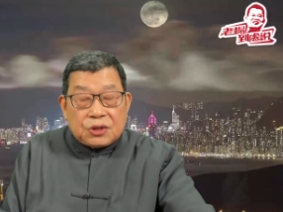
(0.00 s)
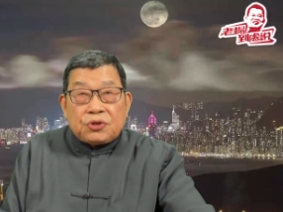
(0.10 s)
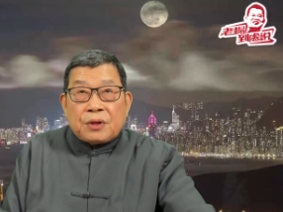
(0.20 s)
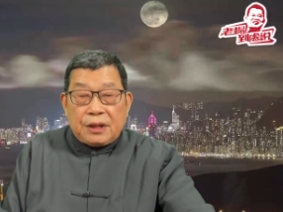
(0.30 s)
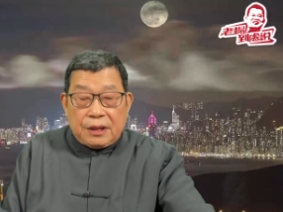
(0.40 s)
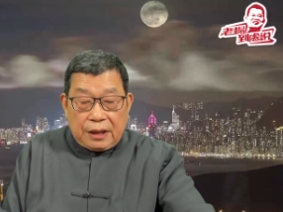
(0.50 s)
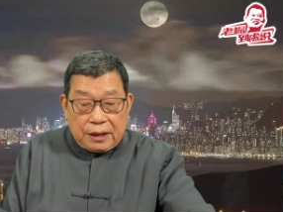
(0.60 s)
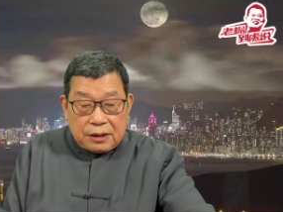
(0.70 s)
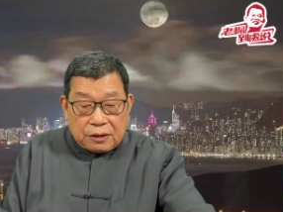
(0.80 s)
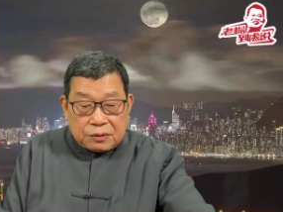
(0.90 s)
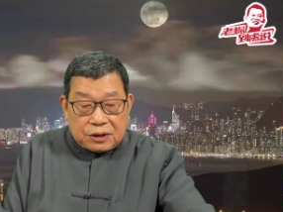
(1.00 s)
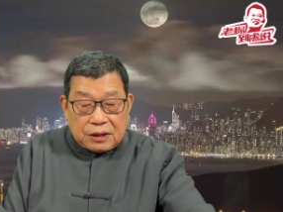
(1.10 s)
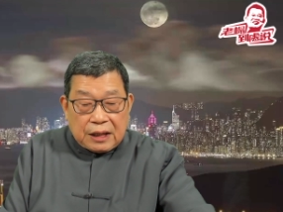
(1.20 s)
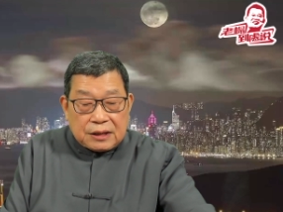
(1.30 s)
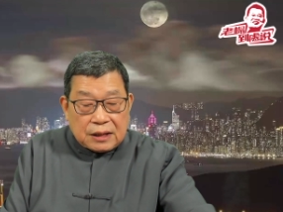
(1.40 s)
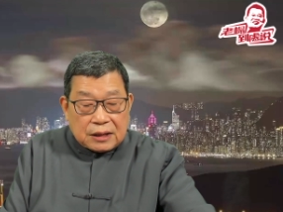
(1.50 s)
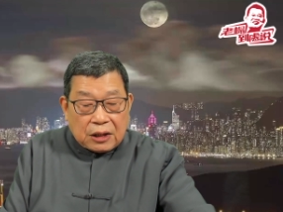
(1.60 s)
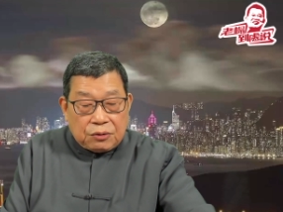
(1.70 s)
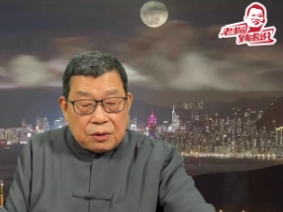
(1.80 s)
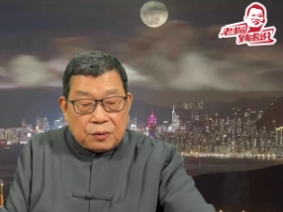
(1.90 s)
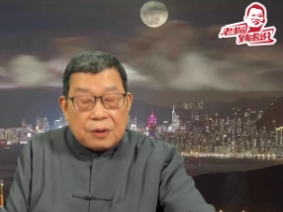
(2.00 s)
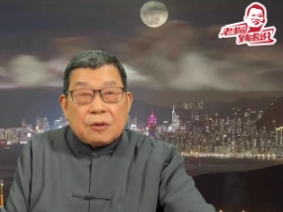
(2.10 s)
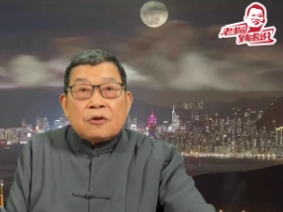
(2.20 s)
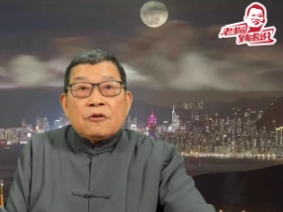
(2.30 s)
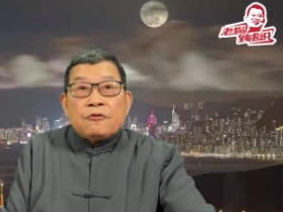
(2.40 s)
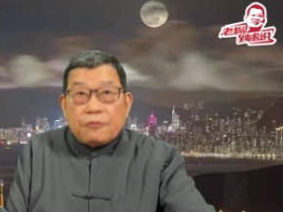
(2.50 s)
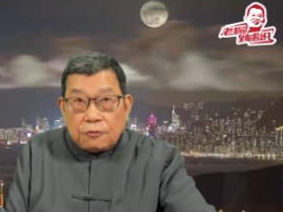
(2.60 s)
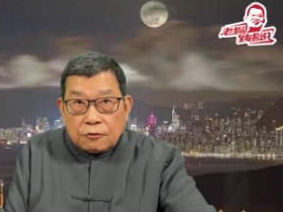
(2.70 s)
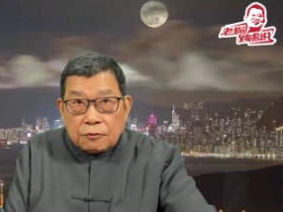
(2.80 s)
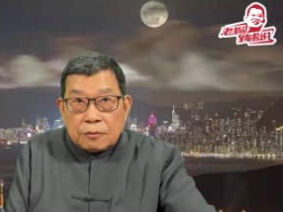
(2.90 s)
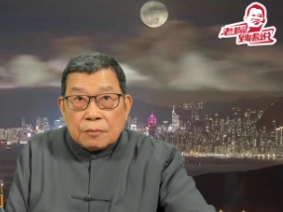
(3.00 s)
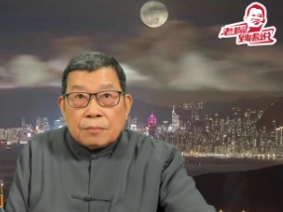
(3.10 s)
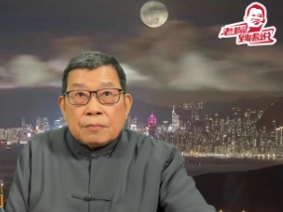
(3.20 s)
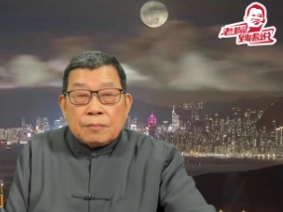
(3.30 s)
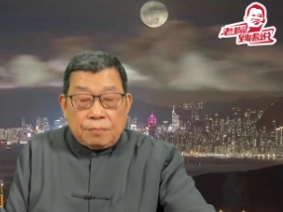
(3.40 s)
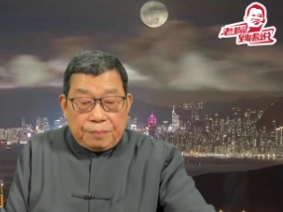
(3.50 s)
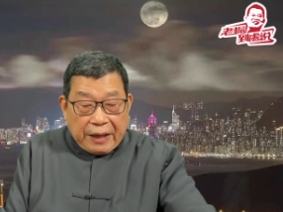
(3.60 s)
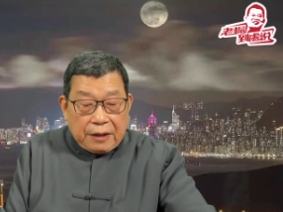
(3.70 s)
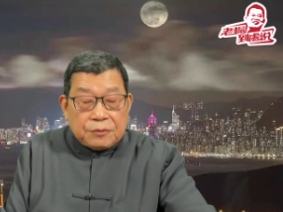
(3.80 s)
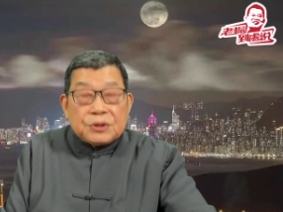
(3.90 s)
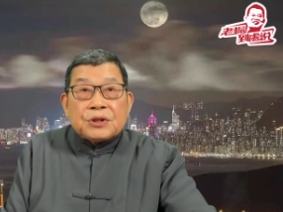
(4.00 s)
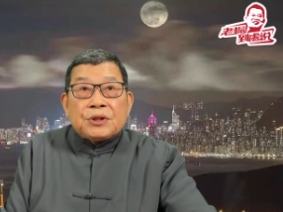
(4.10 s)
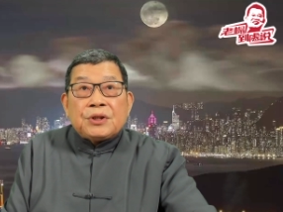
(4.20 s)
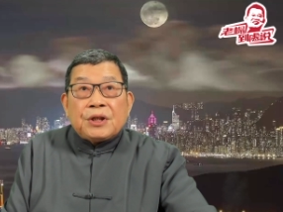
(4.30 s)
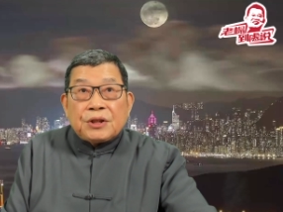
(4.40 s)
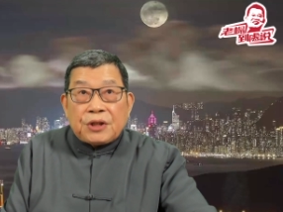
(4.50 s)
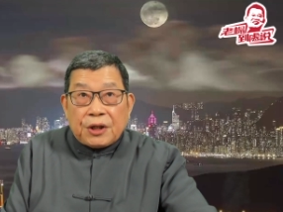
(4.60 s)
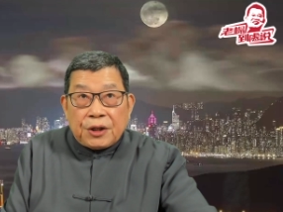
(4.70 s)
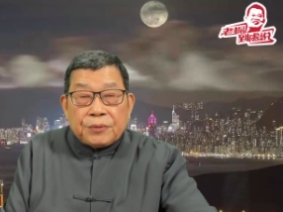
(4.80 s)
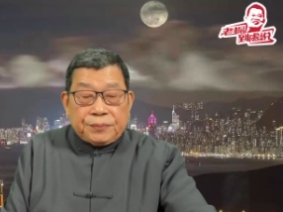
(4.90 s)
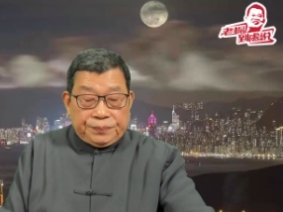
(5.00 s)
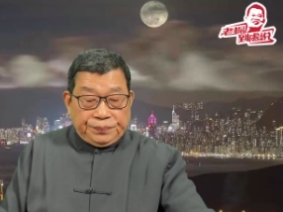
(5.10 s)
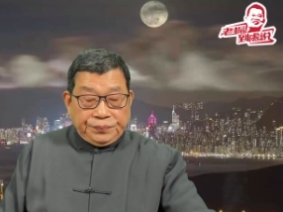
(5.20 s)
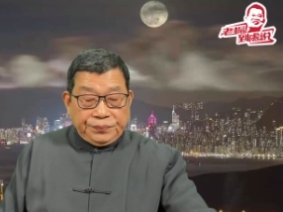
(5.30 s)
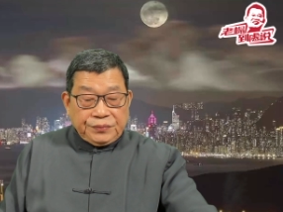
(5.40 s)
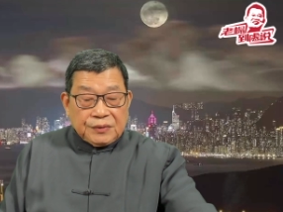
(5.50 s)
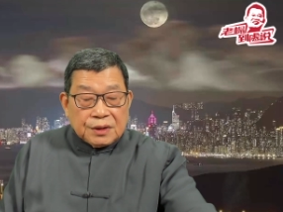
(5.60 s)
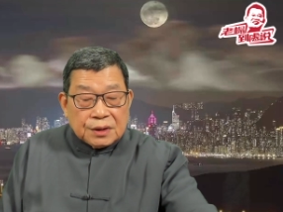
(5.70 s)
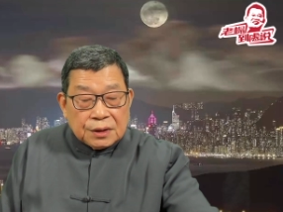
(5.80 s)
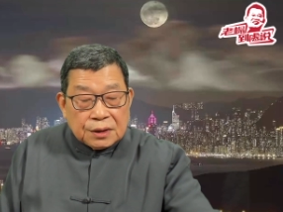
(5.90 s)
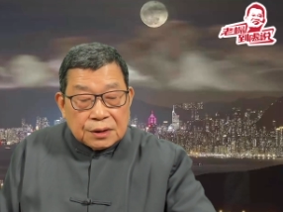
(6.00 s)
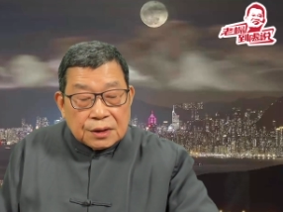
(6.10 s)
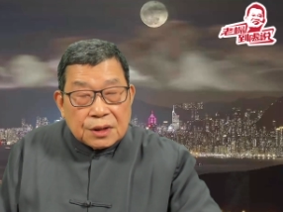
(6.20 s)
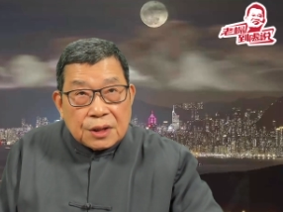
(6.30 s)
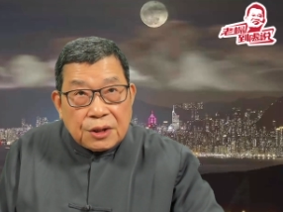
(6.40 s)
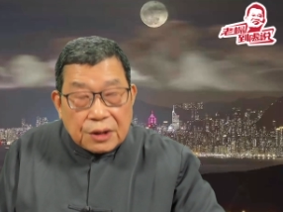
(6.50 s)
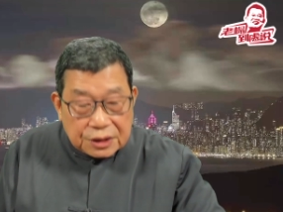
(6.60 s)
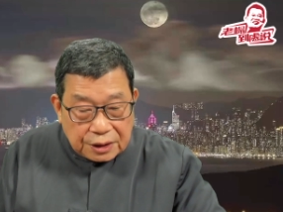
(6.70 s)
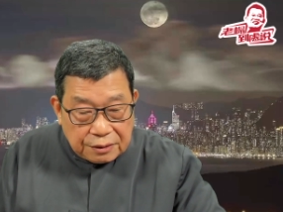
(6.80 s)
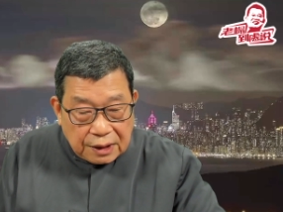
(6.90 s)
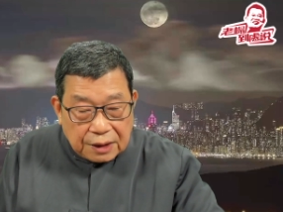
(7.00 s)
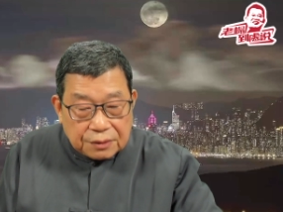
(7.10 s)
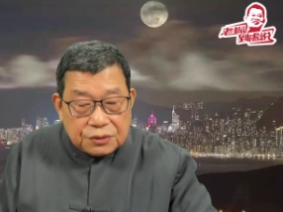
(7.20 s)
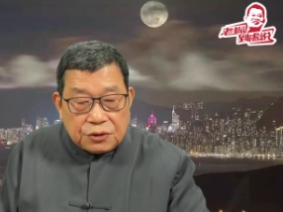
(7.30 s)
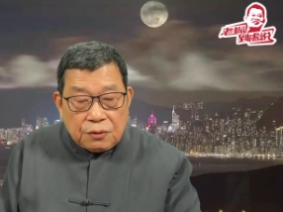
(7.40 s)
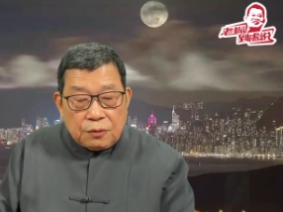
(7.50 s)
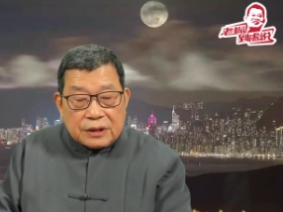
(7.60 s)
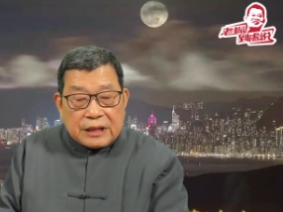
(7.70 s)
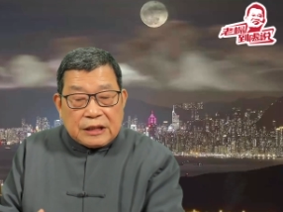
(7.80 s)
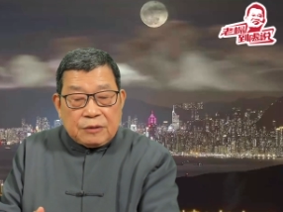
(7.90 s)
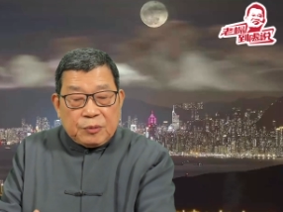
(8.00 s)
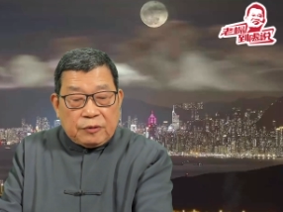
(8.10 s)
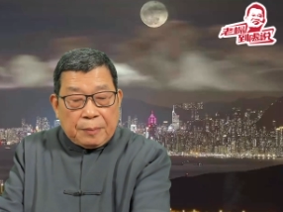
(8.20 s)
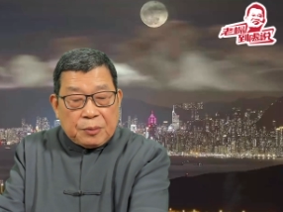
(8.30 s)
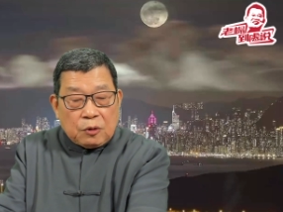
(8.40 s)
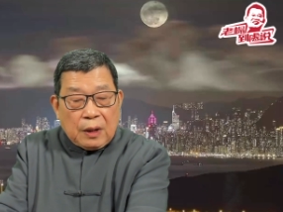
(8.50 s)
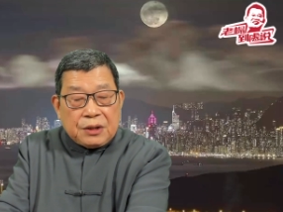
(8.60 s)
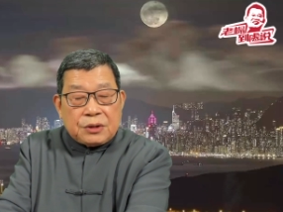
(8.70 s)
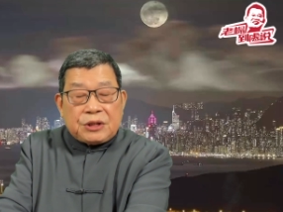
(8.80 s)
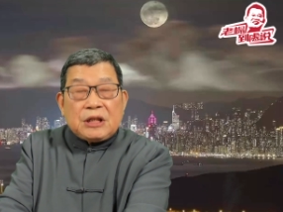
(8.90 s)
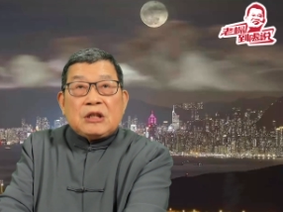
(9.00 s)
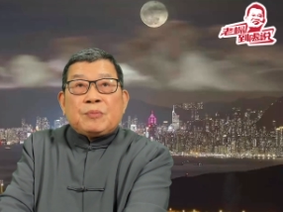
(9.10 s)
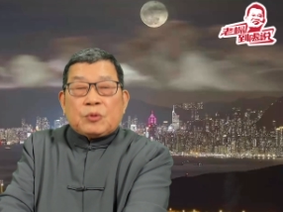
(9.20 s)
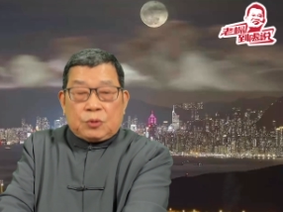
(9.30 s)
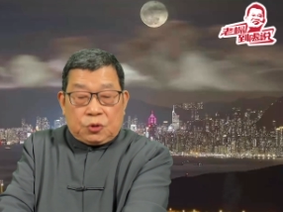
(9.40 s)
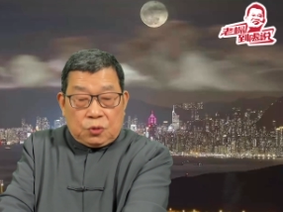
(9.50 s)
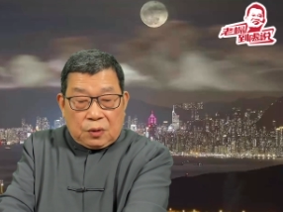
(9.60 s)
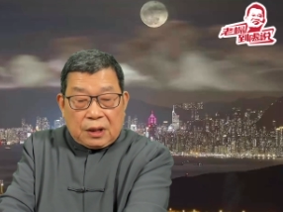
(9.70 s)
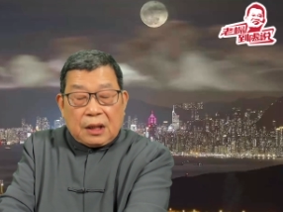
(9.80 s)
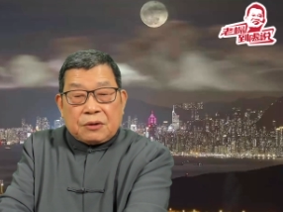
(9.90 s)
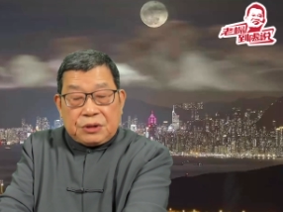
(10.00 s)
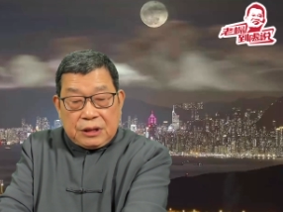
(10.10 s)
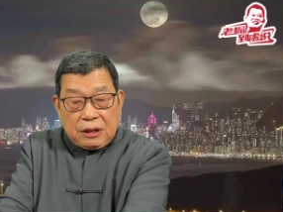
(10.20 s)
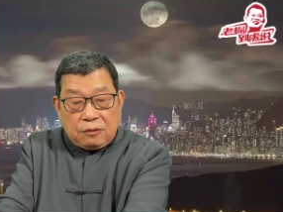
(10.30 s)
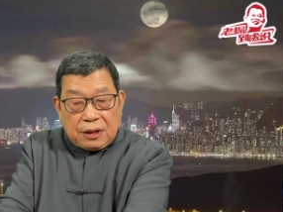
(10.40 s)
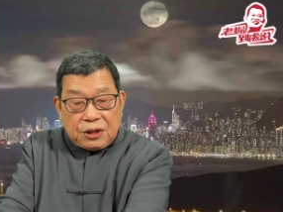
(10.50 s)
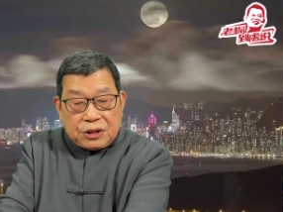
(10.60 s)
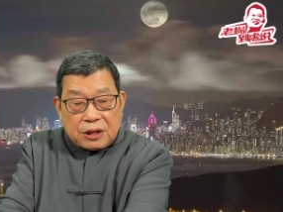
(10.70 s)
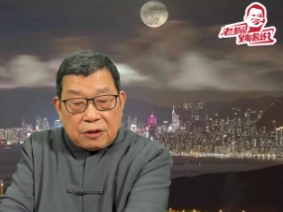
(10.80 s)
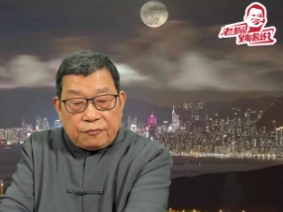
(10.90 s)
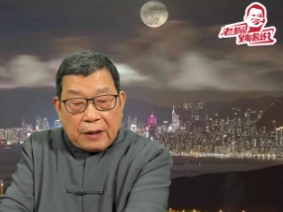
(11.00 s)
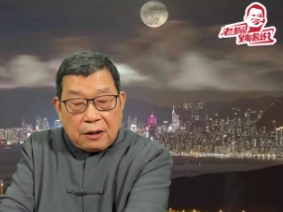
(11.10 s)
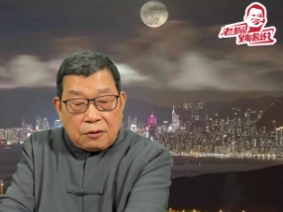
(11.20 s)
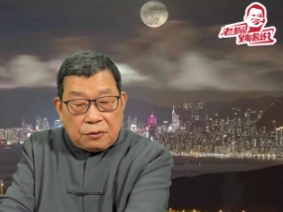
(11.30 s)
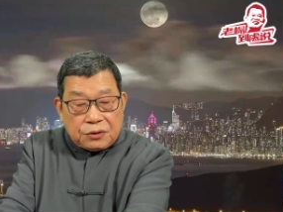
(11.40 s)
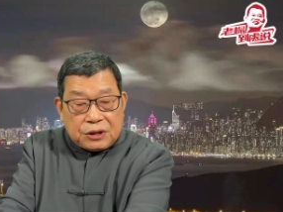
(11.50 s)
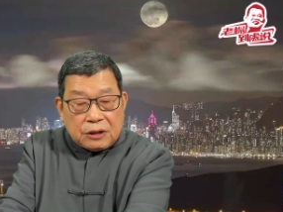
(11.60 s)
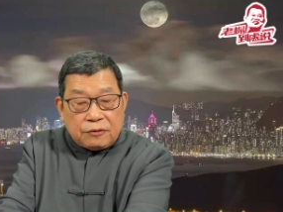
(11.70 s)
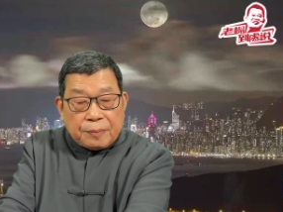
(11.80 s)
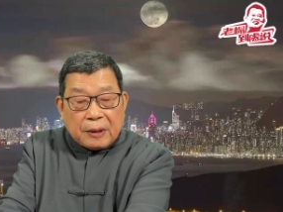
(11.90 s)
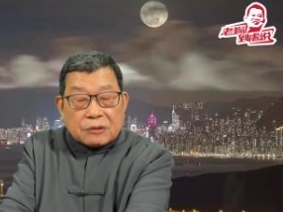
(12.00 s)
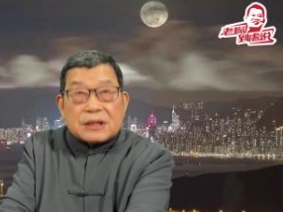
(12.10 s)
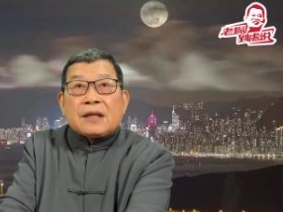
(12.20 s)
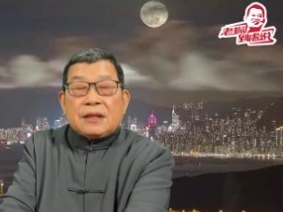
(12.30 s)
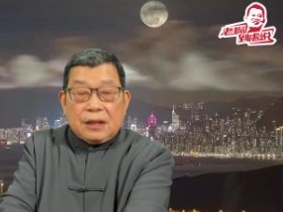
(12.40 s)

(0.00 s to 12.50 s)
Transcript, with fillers: 全年人口自然增长率为负百分之零点六。一月十六号，中国财政部发布关于进一步做好新冠疫情防控经费保障、